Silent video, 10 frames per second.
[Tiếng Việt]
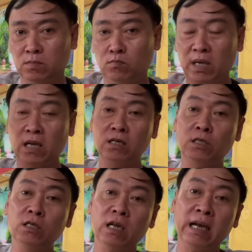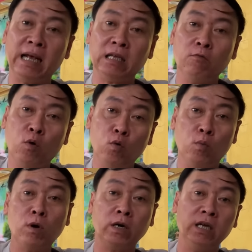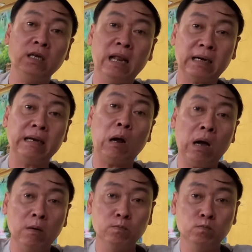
mà từ xưa tới nay châu phú cũng có nghĩ là cái đó không